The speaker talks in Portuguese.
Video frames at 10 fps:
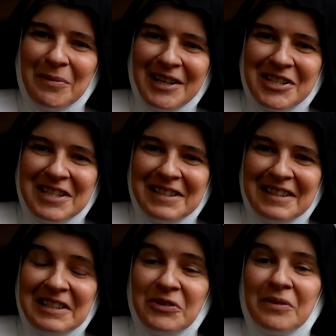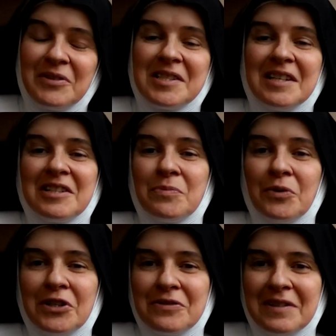Martina e dou a vocês as
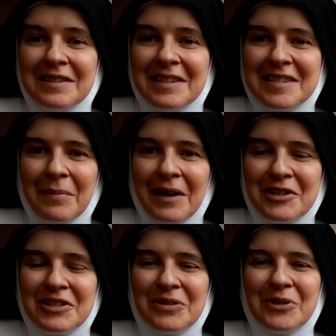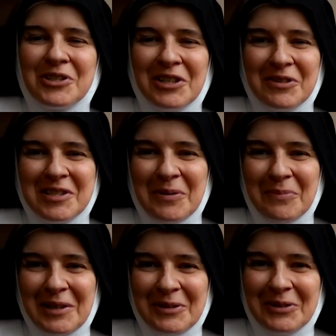boas-vindas à página do Mosteiro de São
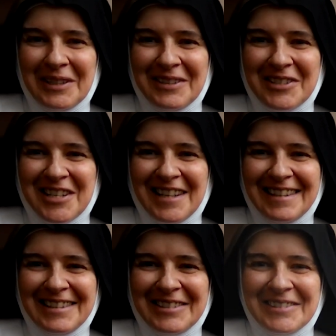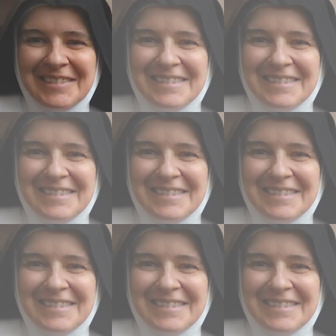Bento do Rio de Janeiro.